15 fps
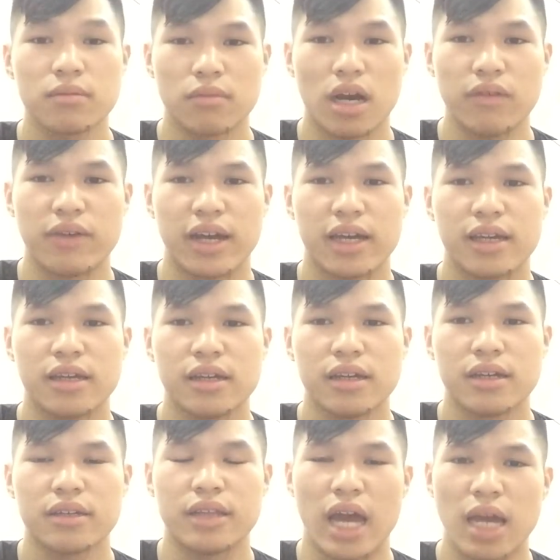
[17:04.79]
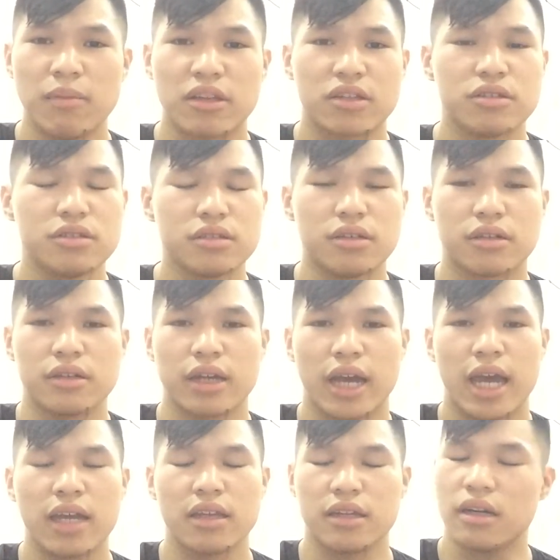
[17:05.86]
Bởi vậy để mà thương được người
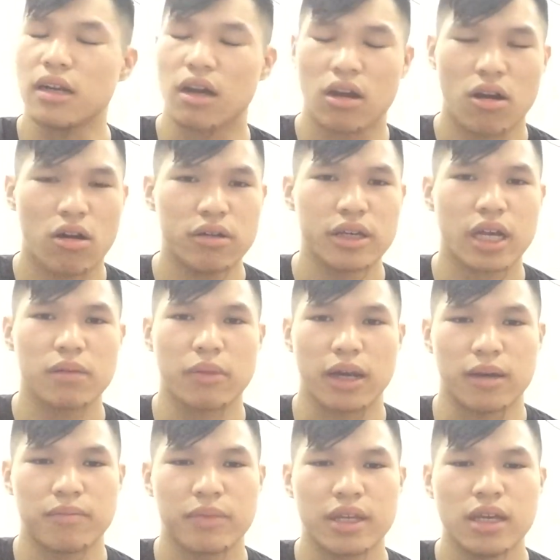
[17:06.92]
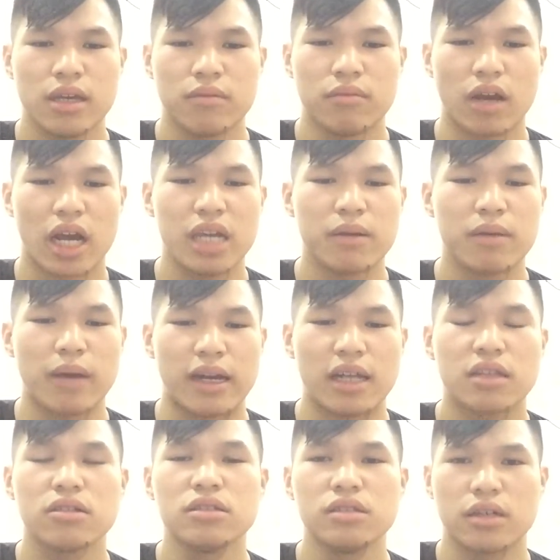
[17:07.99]
khác thì rất là khó nha các bạn. Mà khi các bạn đã
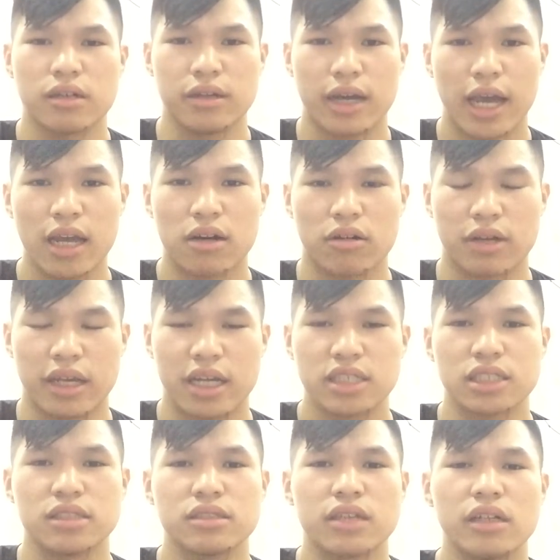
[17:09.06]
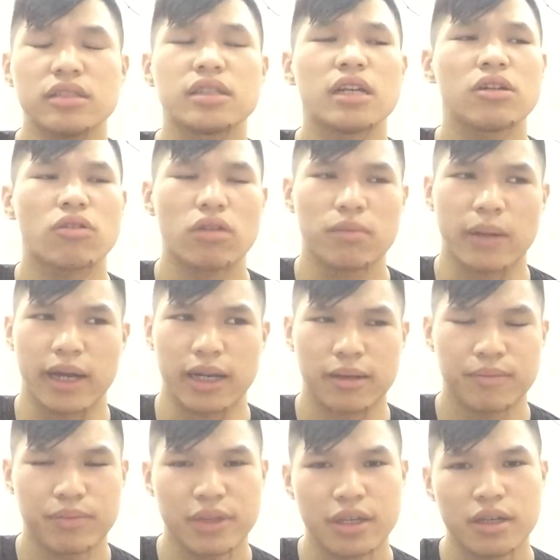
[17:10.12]
thương được người khác rồi thì cái sự tự tin của các bạn
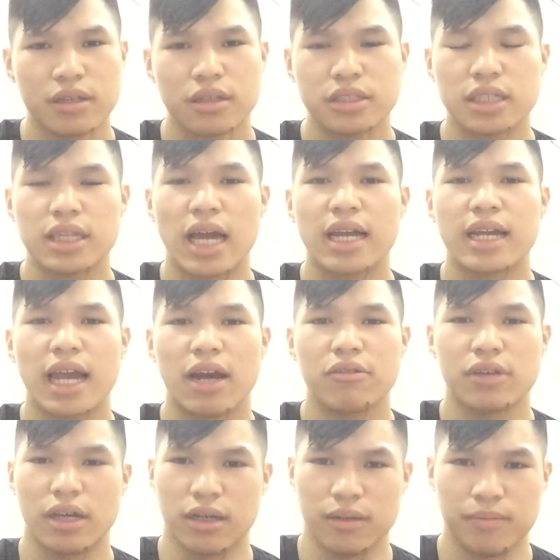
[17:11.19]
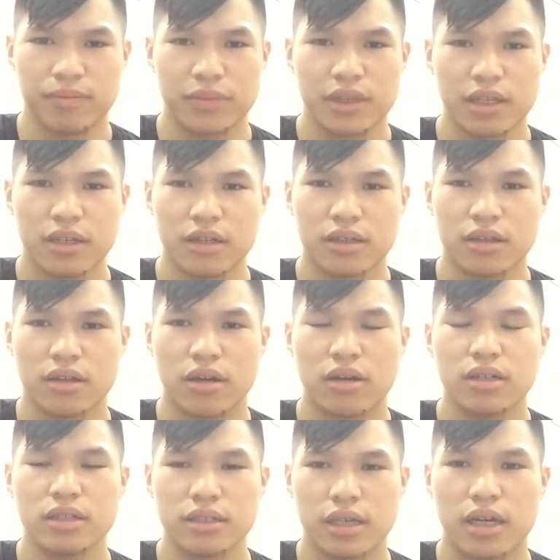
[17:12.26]
nó sẽ tăng cao dần,
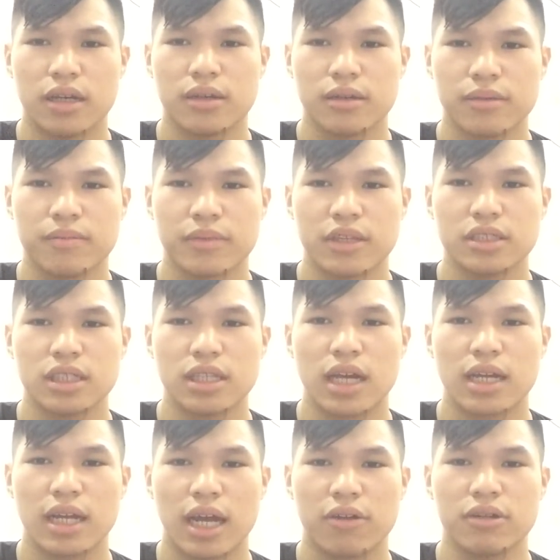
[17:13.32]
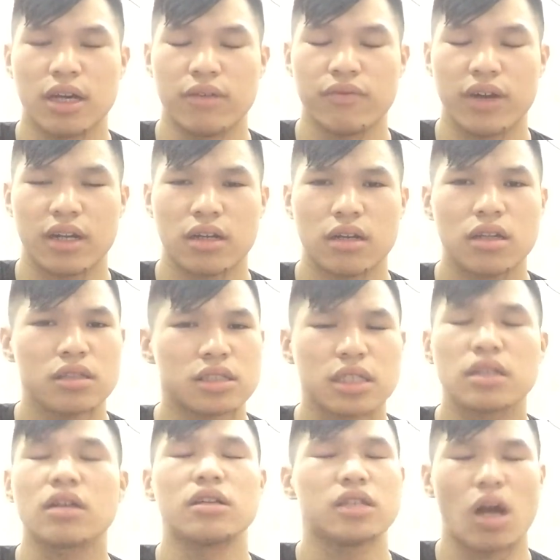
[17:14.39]
nó sẽ tăng cao dần và nó sẽ
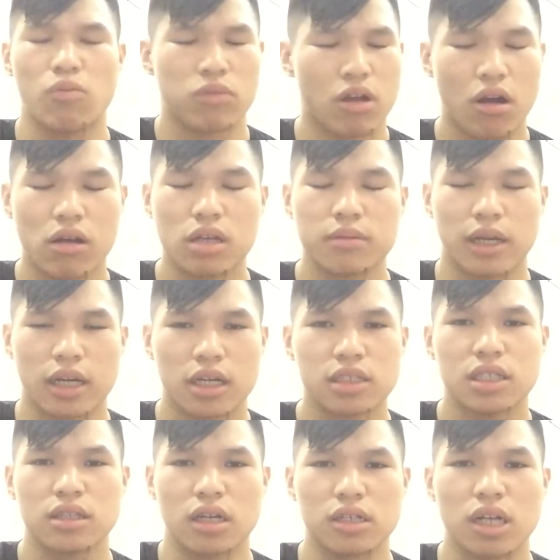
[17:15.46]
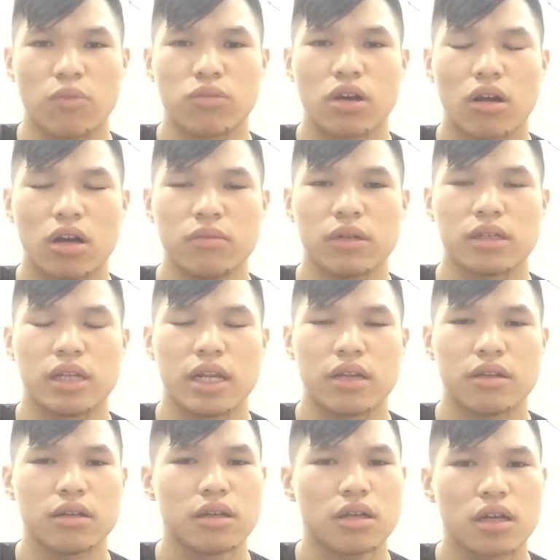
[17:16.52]
tự động có các bạn, nó sẽ tự động có mà
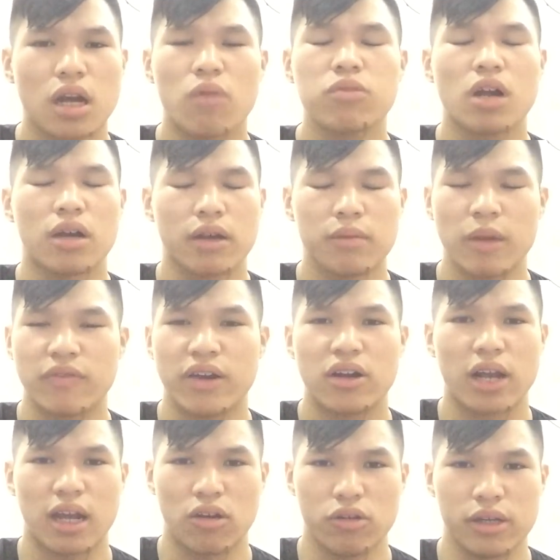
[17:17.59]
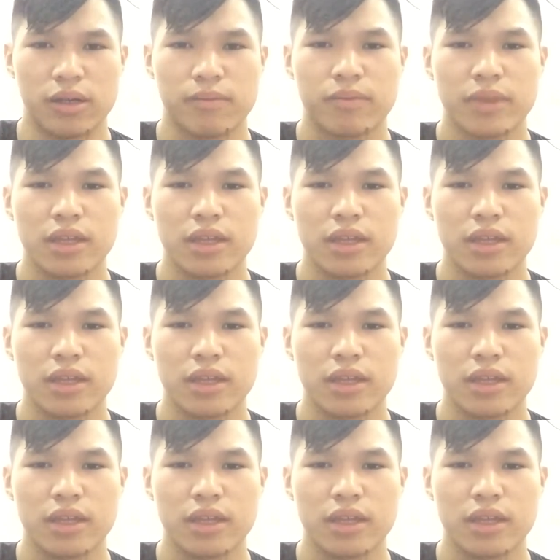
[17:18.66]
không cần các bạn phải rèn luyện.